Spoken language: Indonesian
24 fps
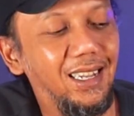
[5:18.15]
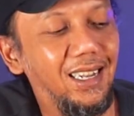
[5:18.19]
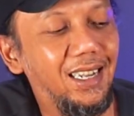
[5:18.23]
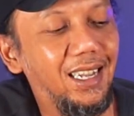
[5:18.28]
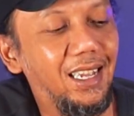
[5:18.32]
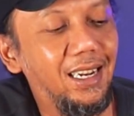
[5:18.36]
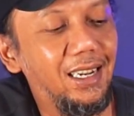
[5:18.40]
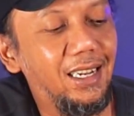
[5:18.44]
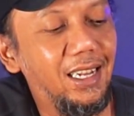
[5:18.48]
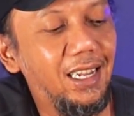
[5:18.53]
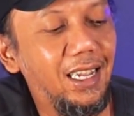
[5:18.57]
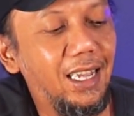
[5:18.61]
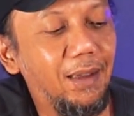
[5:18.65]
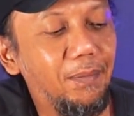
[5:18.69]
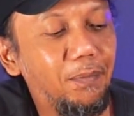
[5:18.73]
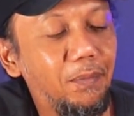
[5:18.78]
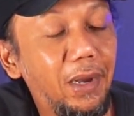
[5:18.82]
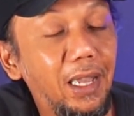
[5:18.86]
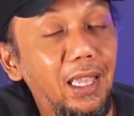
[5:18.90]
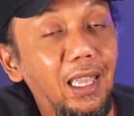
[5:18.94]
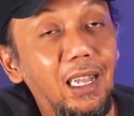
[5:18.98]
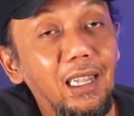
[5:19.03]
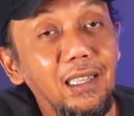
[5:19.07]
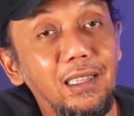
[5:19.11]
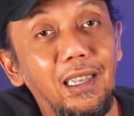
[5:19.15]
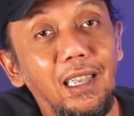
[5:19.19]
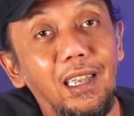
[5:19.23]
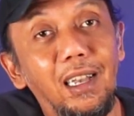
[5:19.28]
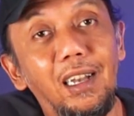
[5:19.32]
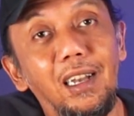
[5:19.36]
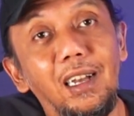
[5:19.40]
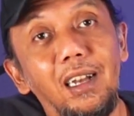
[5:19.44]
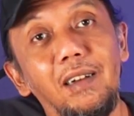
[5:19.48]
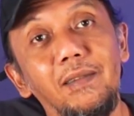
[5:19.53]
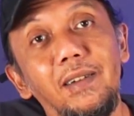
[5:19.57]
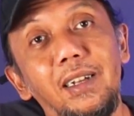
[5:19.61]
karena apa yang saya
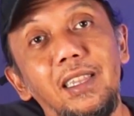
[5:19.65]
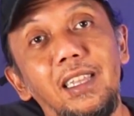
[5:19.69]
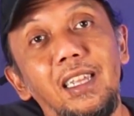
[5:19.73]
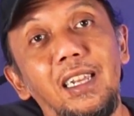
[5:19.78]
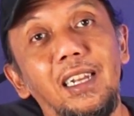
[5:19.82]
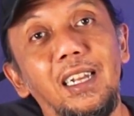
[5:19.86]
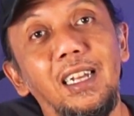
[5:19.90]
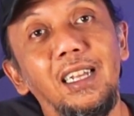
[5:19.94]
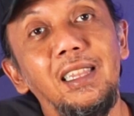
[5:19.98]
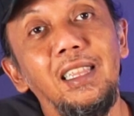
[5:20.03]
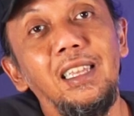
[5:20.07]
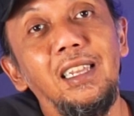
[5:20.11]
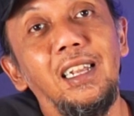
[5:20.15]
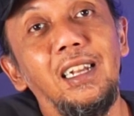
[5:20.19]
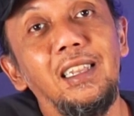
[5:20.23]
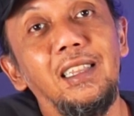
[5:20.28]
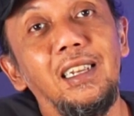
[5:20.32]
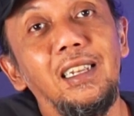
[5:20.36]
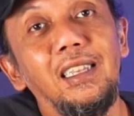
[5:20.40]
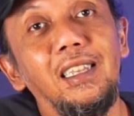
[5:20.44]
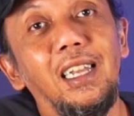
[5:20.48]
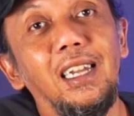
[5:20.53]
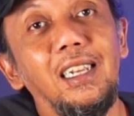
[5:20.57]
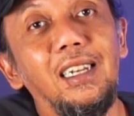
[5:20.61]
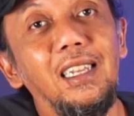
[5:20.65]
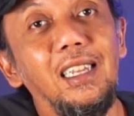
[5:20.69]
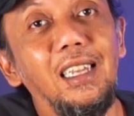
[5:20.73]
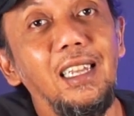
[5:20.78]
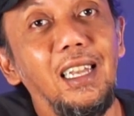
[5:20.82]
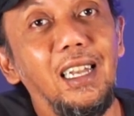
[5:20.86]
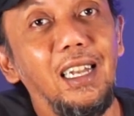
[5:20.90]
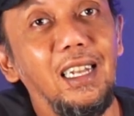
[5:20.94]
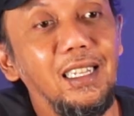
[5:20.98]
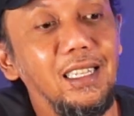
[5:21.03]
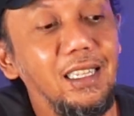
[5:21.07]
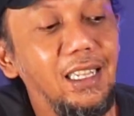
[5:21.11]
khawatirkan tidak terjadi ya.